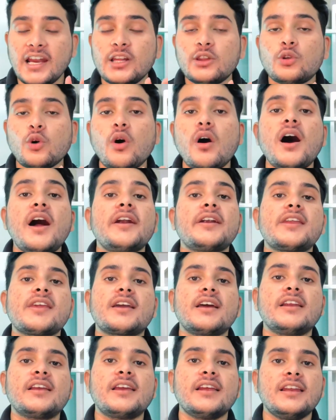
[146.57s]
दो
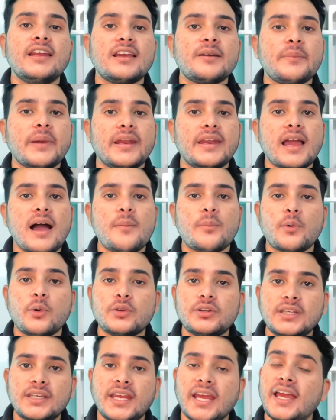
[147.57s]
आर्टिकल की लिंक मैंने आपको
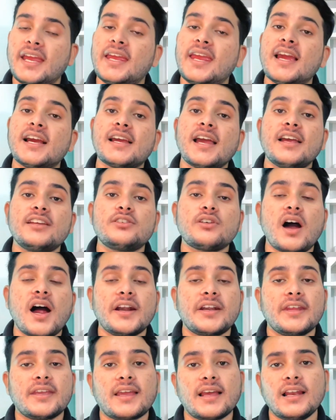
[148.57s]
दी है एक है जो
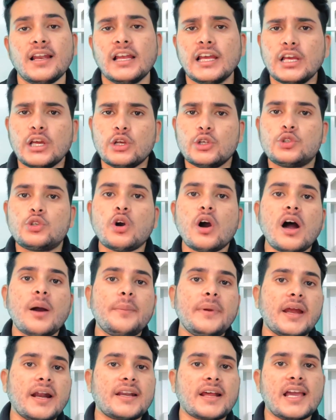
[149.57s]
आर्टिकल जो
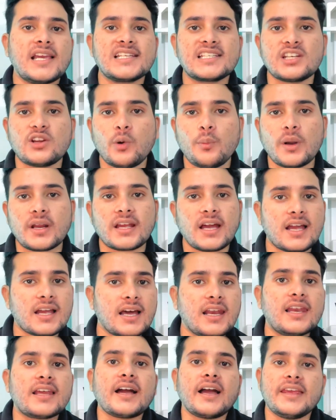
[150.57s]
अभी 28 नवंबर का
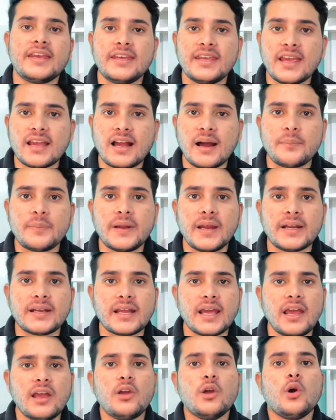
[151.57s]
कल का ही एक अपडेट
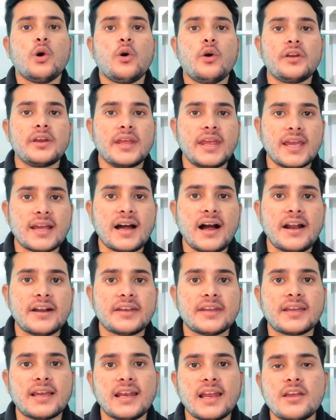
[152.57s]
है और एक
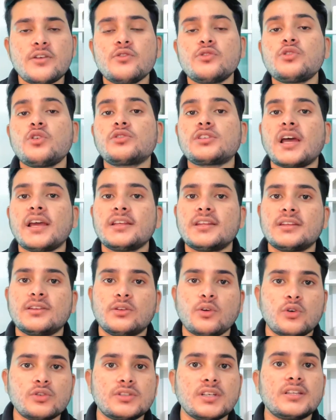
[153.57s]
आर्टिकल है जो शायद
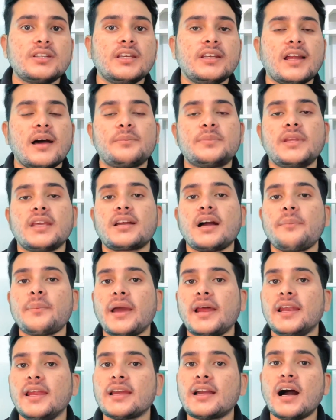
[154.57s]
दो से तीन हफ्ते का
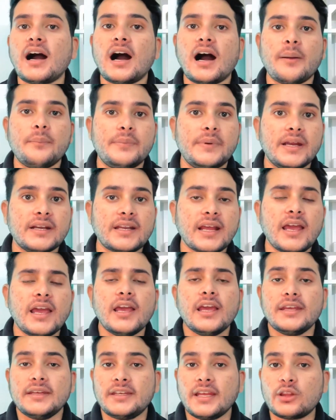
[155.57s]
पहले का अपडेट है
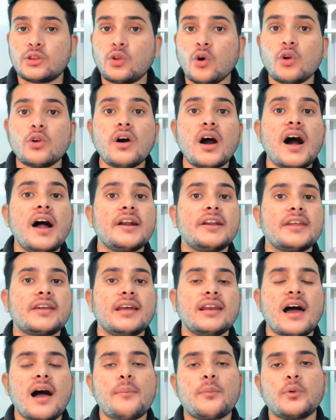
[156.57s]
ये दोनों आर्टिकल
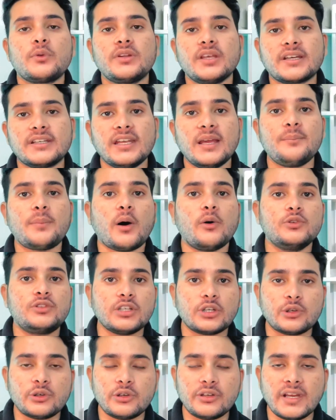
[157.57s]
आपको देखने बहुत
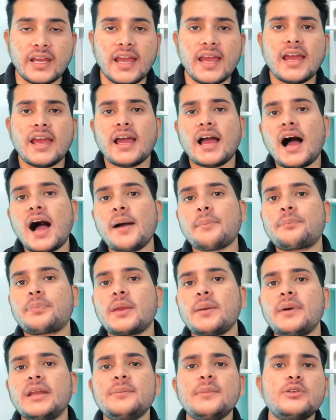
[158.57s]
जरूरी है आपके
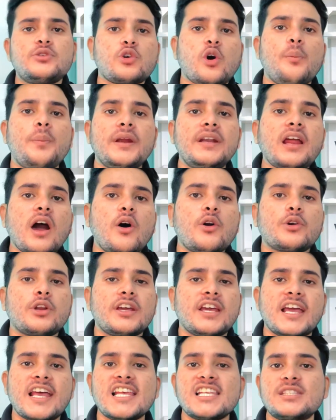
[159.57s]
मन में जो भी डाउट है
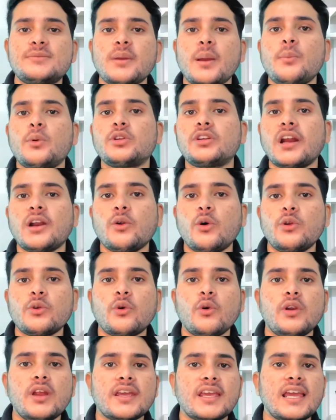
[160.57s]
एस मुद्रा लोन
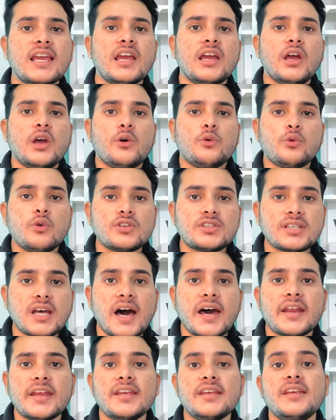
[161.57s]
को लेके वो
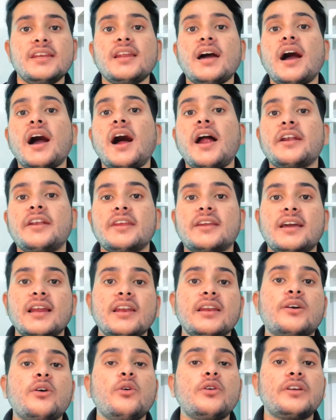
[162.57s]
सारे इन आर्टिकल
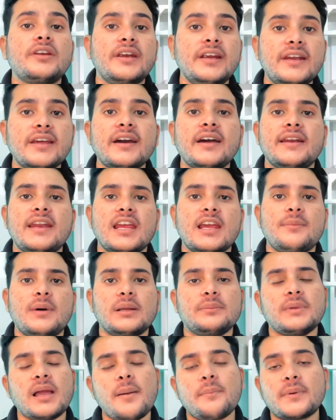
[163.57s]
को रीड करने के बाद
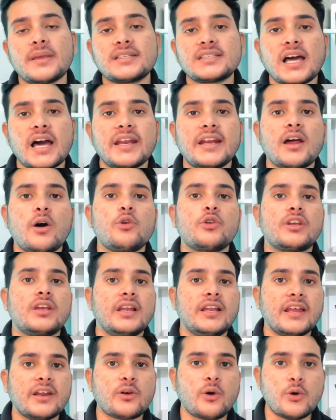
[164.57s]
में आपके सारे डाउट
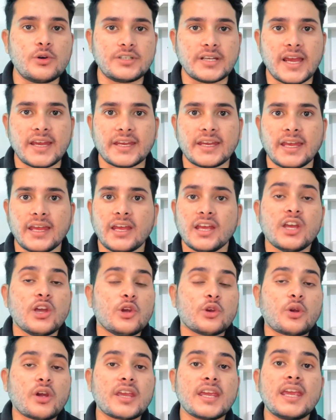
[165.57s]
क्लियर हो जाएंगे
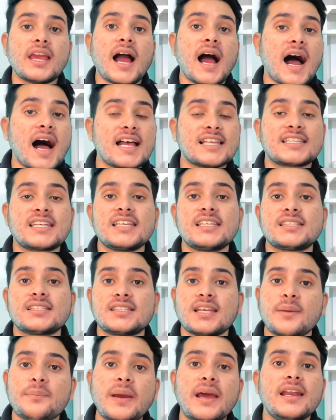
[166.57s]
क्योंकि आज
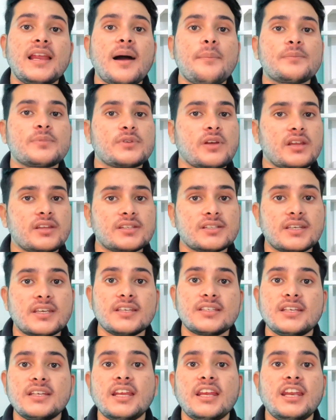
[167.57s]
किससे पहले आप
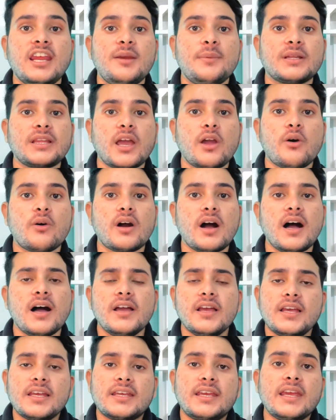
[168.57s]
किसी ने नहीं बताया होगा
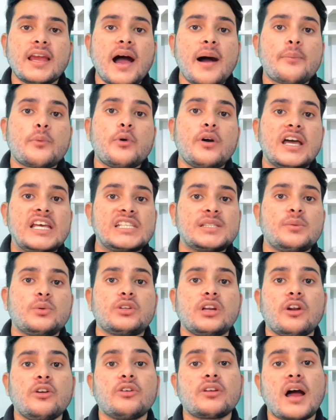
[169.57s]
कि आपको एज ए
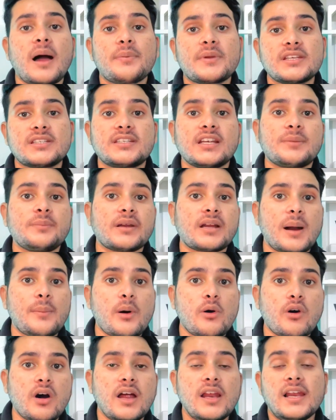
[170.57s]
मुद्रा लोन आपके स्टेट में कब
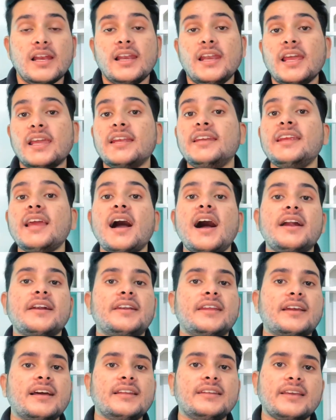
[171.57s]
होगा लेकिन ये
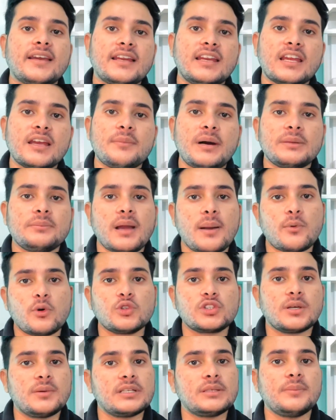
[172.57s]
आर्टिकल देखने के बाद में आपको
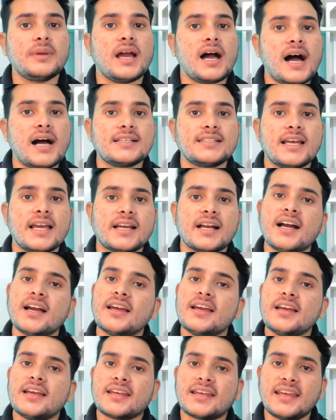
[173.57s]
समझ में आ जाएगा
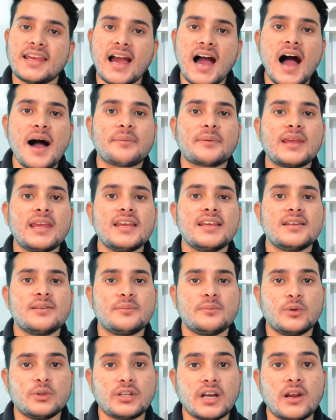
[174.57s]
कि आपके
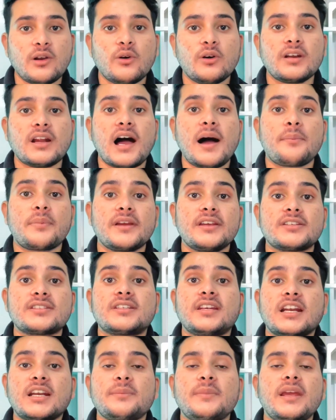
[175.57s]
मुद्रा लोन आपके
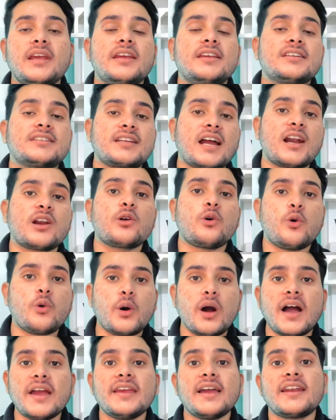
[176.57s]
स्टेट में स्टार्ट
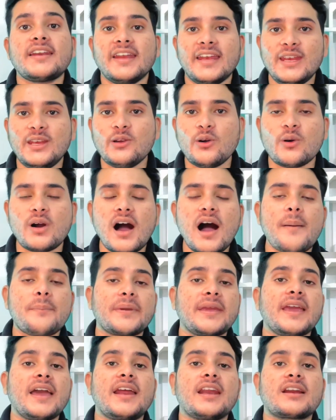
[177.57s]
होगा या नहीं होगा
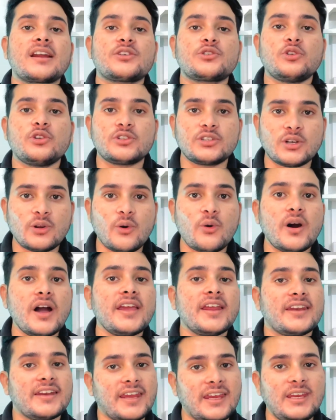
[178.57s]
आपके एरर का सोल्यूशन होगा या
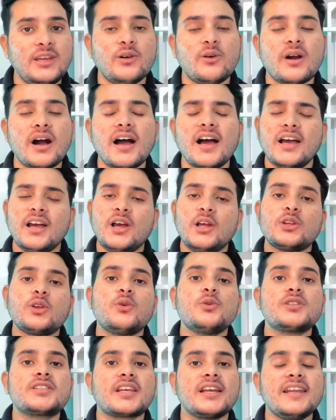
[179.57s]
नहीं होगा तो
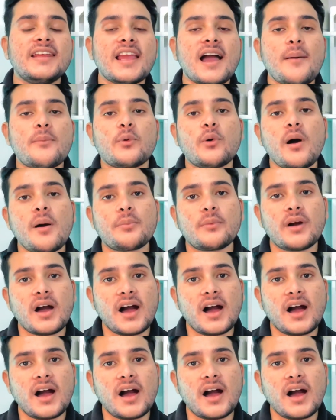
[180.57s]
उसके लिए आपको आपको